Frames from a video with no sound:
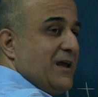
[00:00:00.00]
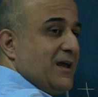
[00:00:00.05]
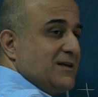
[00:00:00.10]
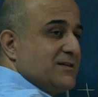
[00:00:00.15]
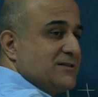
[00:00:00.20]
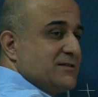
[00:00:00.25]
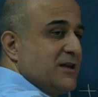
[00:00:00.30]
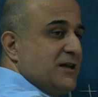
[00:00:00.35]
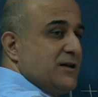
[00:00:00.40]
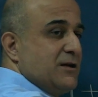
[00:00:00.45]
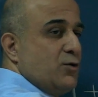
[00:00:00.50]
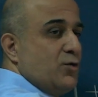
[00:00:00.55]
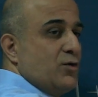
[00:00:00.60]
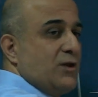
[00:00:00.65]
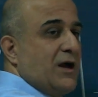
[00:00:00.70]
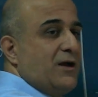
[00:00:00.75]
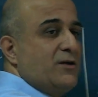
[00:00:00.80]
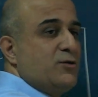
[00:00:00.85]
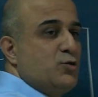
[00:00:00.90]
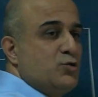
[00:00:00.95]
ekseni
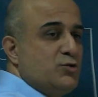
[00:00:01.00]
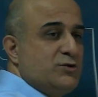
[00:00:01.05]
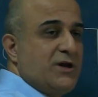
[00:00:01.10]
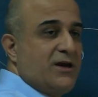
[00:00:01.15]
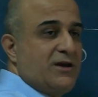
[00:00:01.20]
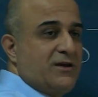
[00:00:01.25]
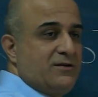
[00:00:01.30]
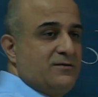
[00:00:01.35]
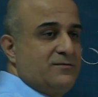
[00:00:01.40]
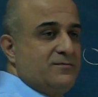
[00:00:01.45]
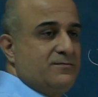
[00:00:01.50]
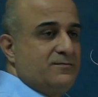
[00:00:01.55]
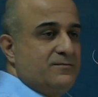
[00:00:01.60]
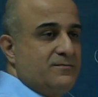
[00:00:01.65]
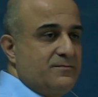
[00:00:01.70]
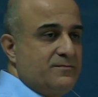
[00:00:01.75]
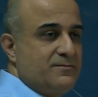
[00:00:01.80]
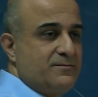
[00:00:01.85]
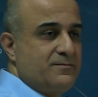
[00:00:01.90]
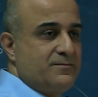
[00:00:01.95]
olan yüzey.
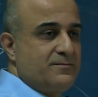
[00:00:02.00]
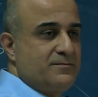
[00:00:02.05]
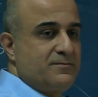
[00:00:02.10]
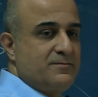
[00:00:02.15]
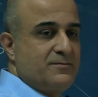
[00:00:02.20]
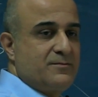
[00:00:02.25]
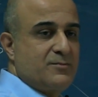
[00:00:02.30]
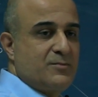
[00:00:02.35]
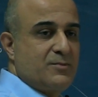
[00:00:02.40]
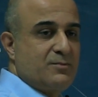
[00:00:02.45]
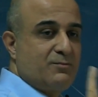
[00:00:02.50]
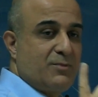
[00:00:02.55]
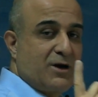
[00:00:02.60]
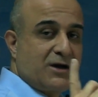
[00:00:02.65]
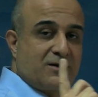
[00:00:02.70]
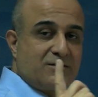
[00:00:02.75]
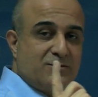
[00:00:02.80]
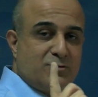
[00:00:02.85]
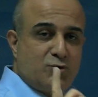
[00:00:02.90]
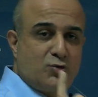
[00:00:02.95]

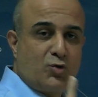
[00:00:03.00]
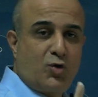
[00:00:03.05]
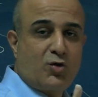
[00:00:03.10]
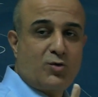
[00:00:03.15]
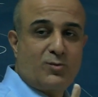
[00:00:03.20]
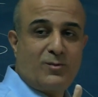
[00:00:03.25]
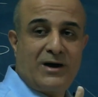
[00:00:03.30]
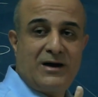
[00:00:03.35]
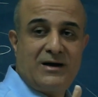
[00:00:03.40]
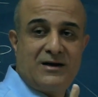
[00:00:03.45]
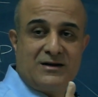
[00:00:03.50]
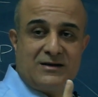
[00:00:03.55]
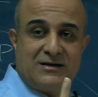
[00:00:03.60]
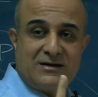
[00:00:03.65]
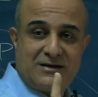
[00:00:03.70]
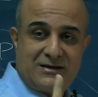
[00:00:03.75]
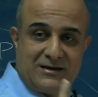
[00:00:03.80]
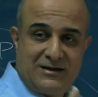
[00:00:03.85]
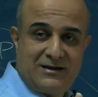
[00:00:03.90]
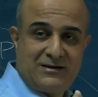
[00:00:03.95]
Bak normal
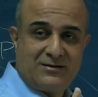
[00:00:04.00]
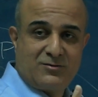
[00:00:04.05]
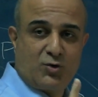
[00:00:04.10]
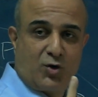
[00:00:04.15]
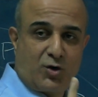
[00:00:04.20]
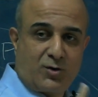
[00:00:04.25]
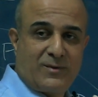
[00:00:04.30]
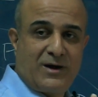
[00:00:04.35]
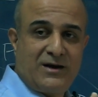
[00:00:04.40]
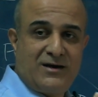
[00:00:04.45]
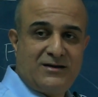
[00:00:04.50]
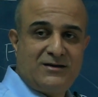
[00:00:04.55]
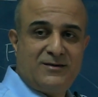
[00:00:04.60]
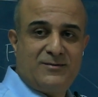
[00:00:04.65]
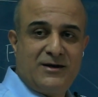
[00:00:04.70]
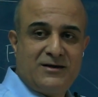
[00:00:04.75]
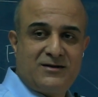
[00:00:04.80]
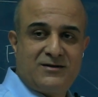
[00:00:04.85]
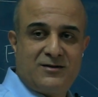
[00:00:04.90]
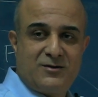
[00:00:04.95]
normal ne
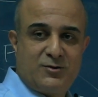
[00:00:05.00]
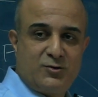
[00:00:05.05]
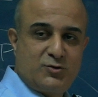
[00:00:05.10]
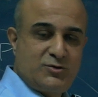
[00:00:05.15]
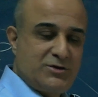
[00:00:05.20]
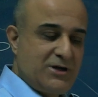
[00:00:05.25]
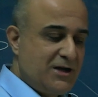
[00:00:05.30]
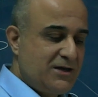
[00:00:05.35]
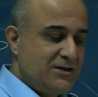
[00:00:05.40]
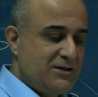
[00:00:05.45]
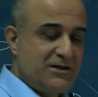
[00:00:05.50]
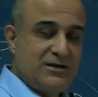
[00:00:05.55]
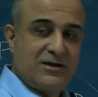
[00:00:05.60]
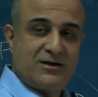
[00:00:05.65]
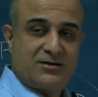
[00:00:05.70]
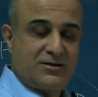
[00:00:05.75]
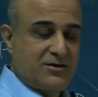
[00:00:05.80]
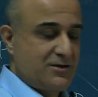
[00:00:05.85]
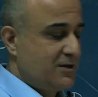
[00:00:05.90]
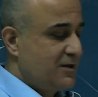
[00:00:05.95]
demek? Yüzeye
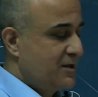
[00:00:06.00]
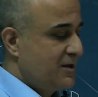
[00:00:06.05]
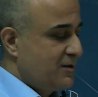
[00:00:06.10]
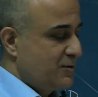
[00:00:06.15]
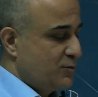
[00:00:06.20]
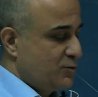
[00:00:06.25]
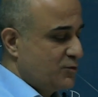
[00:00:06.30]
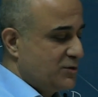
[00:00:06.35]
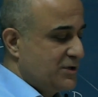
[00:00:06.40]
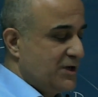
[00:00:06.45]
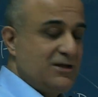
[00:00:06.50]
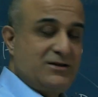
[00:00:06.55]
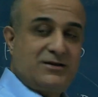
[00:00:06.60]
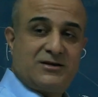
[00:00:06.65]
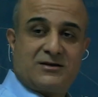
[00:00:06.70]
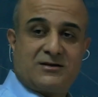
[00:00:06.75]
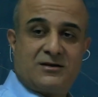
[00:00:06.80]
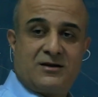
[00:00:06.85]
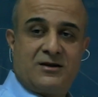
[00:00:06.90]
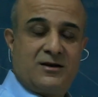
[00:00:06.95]
dik et.
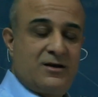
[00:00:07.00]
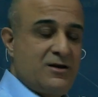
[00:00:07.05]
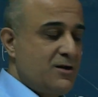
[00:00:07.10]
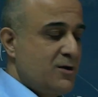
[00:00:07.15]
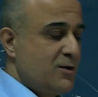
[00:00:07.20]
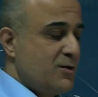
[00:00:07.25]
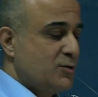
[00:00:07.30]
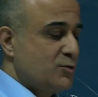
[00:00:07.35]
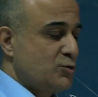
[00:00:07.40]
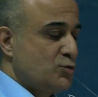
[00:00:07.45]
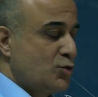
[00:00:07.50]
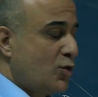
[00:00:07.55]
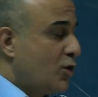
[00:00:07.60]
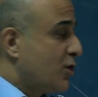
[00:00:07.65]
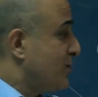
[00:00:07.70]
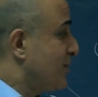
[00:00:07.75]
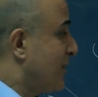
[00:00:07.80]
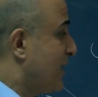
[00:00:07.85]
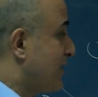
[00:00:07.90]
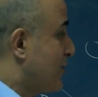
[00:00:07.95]
Yüzeye dik.
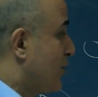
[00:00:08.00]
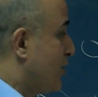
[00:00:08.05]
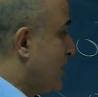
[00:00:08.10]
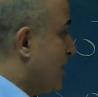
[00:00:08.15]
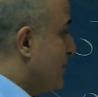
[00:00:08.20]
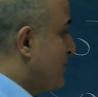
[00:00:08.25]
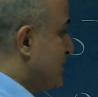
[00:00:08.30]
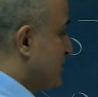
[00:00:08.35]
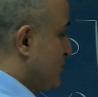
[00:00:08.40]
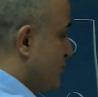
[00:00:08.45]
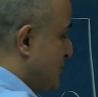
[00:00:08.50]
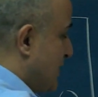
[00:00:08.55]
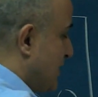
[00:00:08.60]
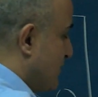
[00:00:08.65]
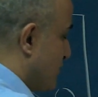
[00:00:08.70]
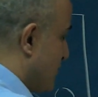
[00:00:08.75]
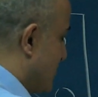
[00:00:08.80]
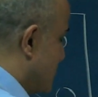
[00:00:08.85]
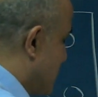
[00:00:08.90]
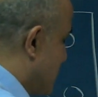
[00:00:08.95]
Normal öyle bir yüzey